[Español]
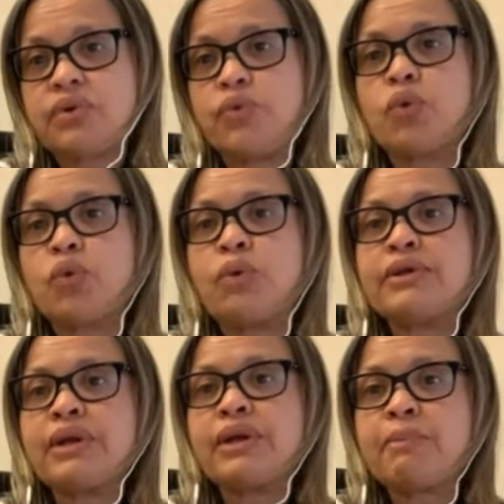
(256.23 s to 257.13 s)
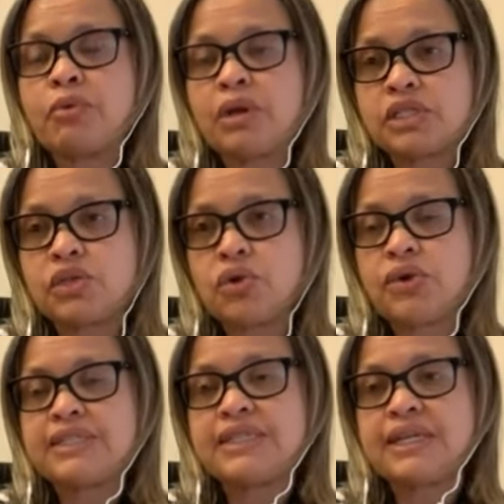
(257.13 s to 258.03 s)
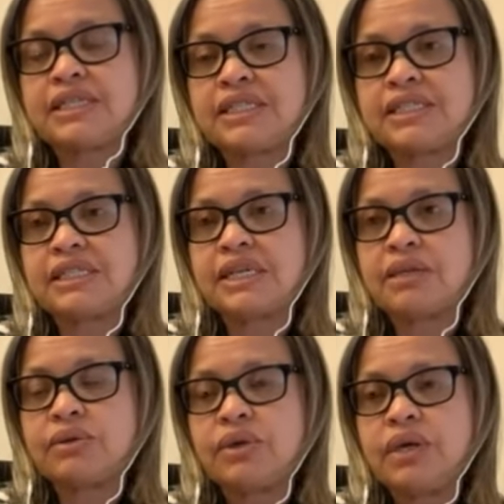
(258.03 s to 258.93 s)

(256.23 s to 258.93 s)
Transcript: no cuando la población lo esté necesitando.